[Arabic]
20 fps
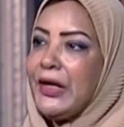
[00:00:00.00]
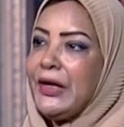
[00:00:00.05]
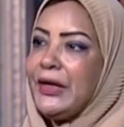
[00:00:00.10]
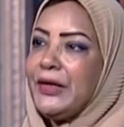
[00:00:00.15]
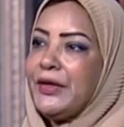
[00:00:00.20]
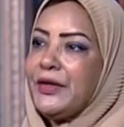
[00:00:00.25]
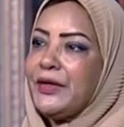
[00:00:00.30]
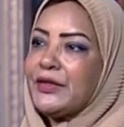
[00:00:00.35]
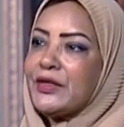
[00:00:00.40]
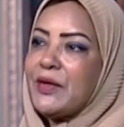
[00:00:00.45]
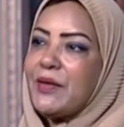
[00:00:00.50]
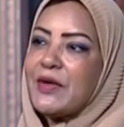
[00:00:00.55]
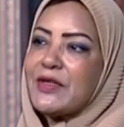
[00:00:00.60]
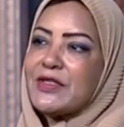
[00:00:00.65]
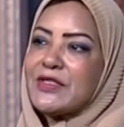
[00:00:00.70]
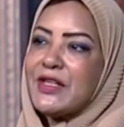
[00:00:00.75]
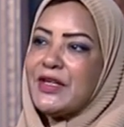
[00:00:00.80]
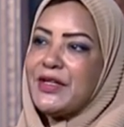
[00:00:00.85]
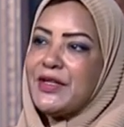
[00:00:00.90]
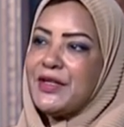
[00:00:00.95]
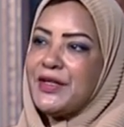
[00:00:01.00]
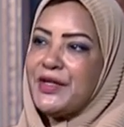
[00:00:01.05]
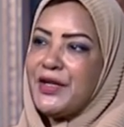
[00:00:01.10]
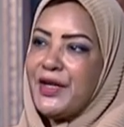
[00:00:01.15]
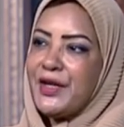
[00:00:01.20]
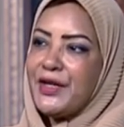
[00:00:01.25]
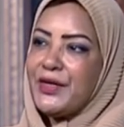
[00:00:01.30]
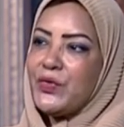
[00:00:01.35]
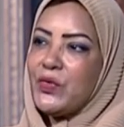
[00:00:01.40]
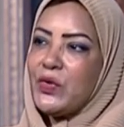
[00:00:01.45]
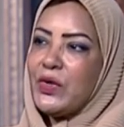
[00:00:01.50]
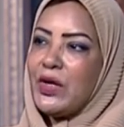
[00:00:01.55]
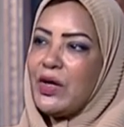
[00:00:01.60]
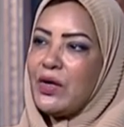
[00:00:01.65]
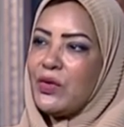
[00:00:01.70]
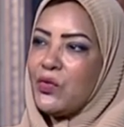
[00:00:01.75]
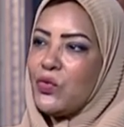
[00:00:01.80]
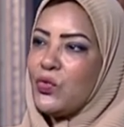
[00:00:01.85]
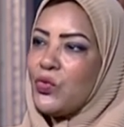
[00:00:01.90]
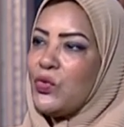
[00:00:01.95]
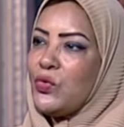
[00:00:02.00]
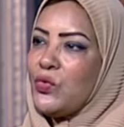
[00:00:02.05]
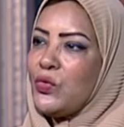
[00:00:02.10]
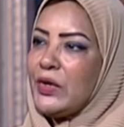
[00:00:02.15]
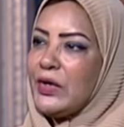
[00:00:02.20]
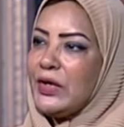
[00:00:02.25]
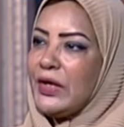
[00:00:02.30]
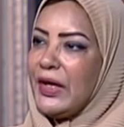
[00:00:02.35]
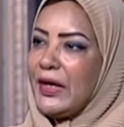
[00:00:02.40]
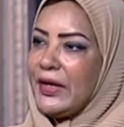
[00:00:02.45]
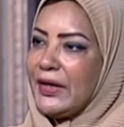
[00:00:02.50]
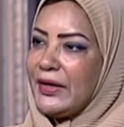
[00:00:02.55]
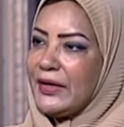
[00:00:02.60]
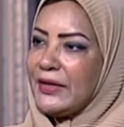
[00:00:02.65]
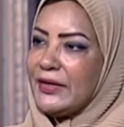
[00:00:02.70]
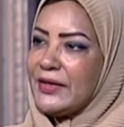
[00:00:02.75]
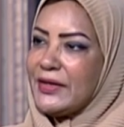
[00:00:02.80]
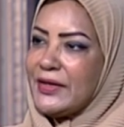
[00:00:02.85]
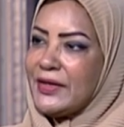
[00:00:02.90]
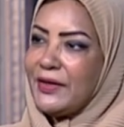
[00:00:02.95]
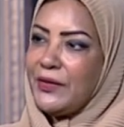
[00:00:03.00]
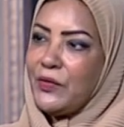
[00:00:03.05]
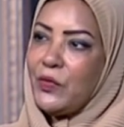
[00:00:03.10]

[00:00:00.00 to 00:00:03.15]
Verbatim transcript: اللي هي طبعا زي الناي والارغول والحاجات دي